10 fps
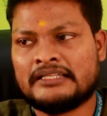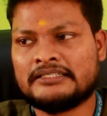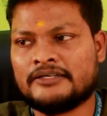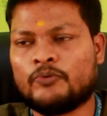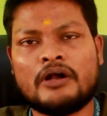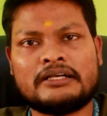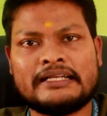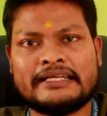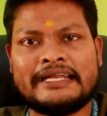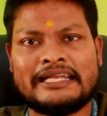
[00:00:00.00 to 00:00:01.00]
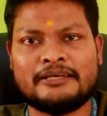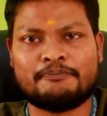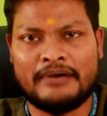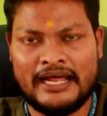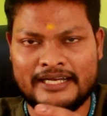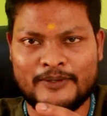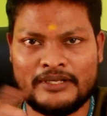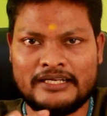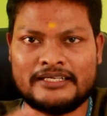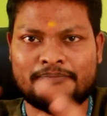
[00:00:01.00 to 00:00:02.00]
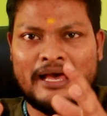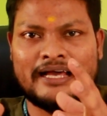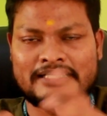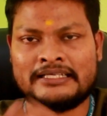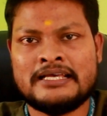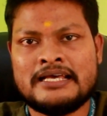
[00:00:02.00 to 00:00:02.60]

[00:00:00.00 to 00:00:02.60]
இந்த வாட்டர் ஹீட்டிங் பேடுன்னு ஒன்று இருக்குது பேக்கு